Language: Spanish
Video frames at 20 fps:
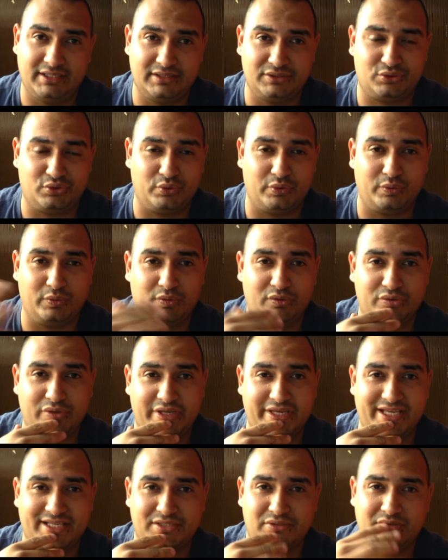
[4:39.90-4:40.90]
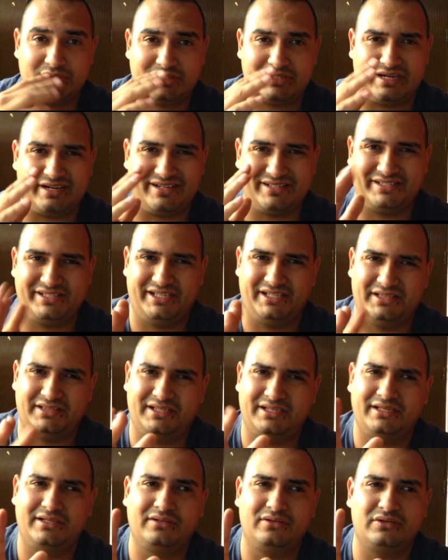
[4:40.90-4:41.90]
su, su, hallazgo es
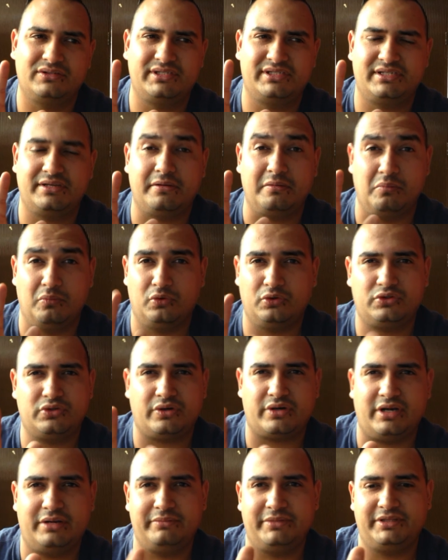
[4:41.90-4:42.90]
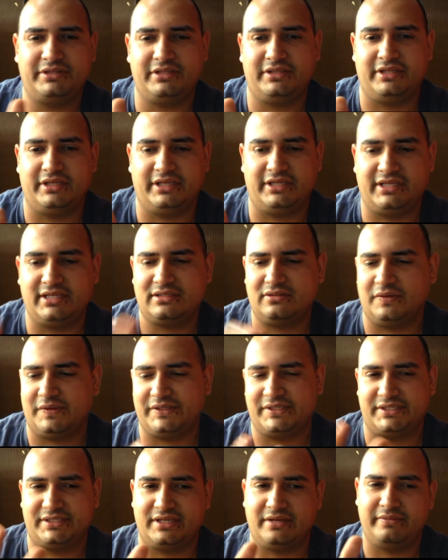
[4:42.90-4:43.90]
reciente, no se sabe mucho realmente de ellas, lo
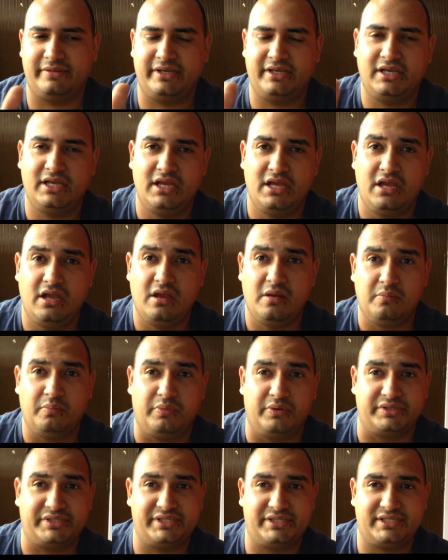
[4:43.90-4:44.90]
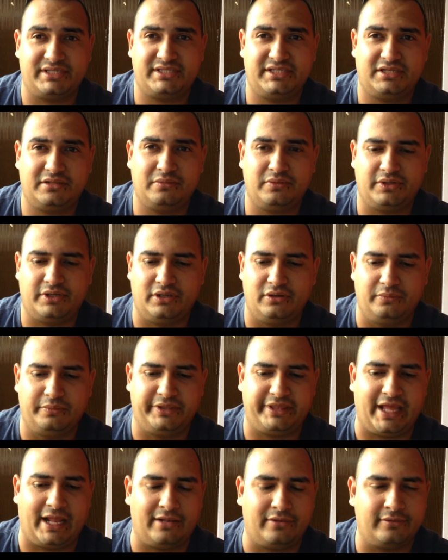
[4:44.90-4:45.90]
que se sabe pues es así como que lo
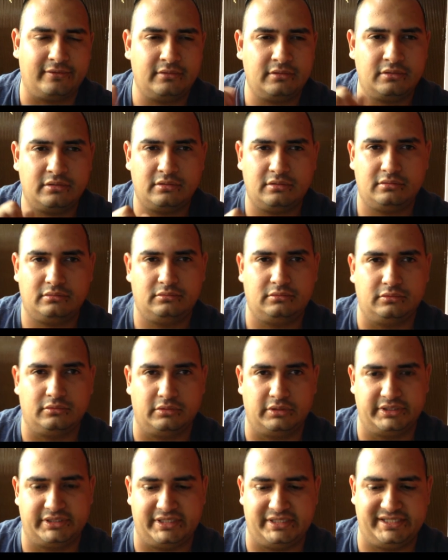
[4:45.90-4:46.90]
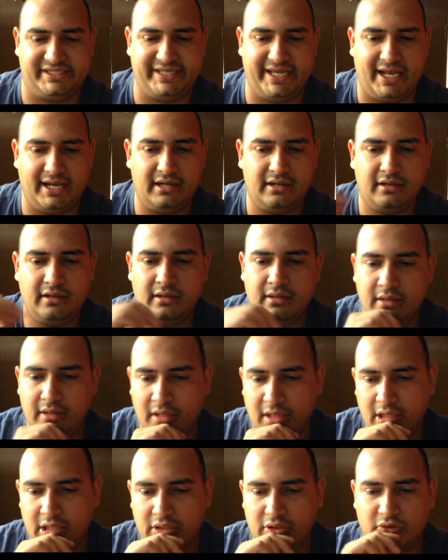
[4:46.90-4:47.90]
vital, ¿no? Lo esencial
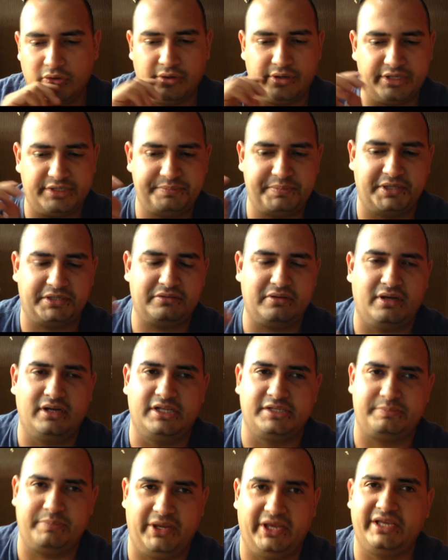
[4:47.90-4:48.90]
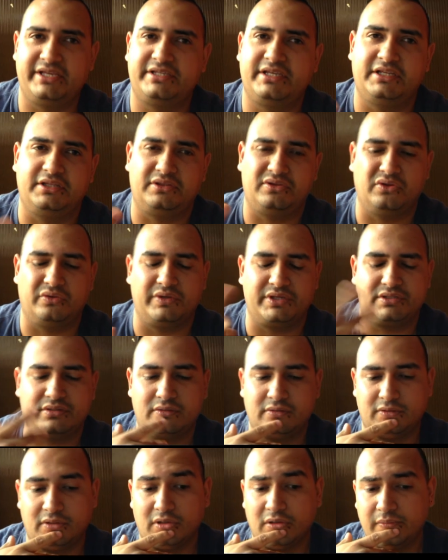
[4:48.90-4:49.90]
con respecto a la especie y todo eso,
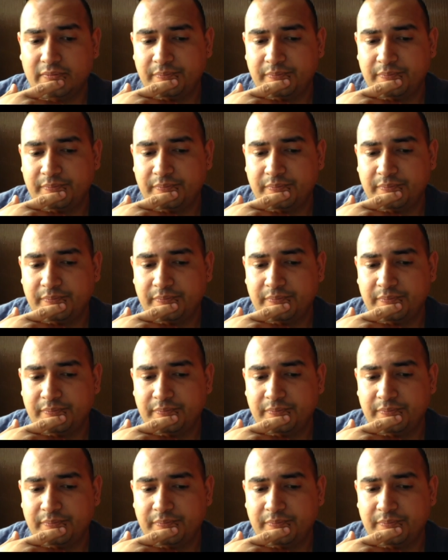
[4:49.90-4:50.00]
¿no?